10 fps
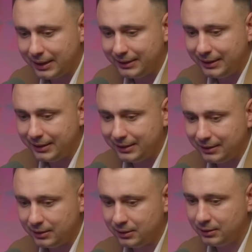
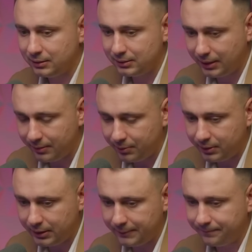таких э,
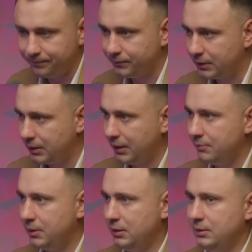требований
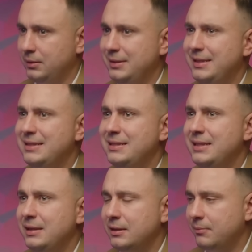Кремль не
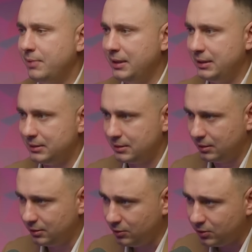сильно
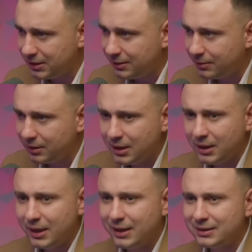боится. Но
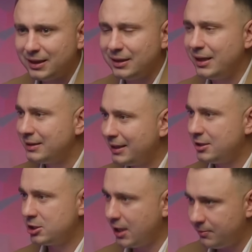это, это
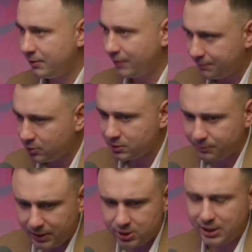решаемый
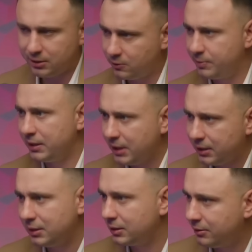вопрос. Приезжает
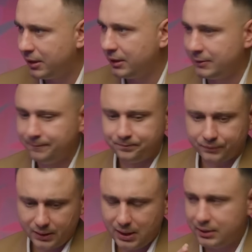губернатор, говорит,
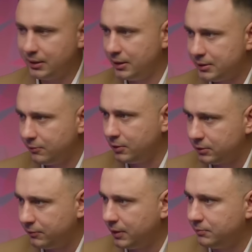а давайте
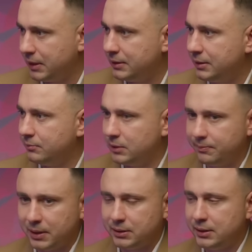вот вам дадим
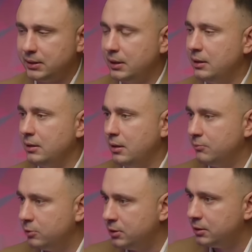дополнительное
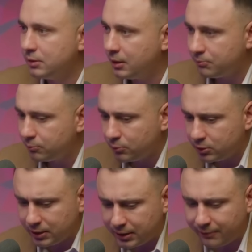
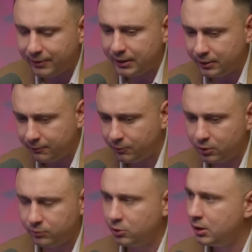амбунирование,
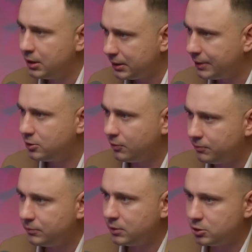форму,
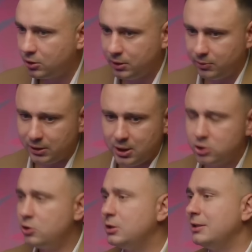найдем что-нибудь.
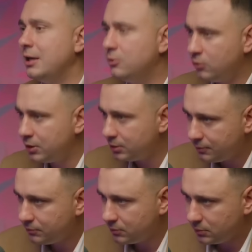Что-то находит,
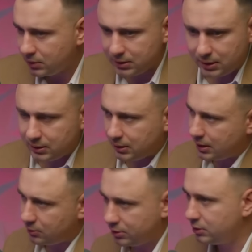действительно
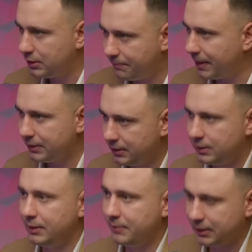какой-нибудь
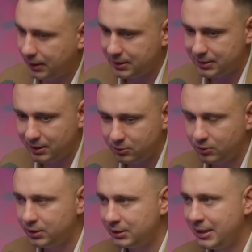дополнительный матрас
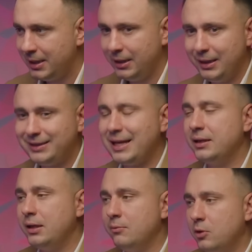находит и
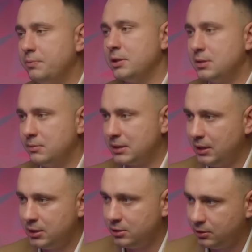таким образом
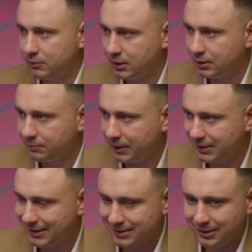сглаживает вот этот
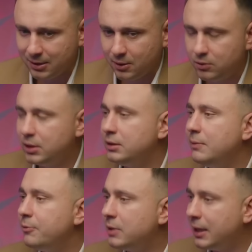протест. Он их
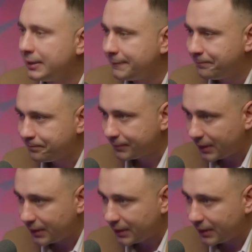не пугает.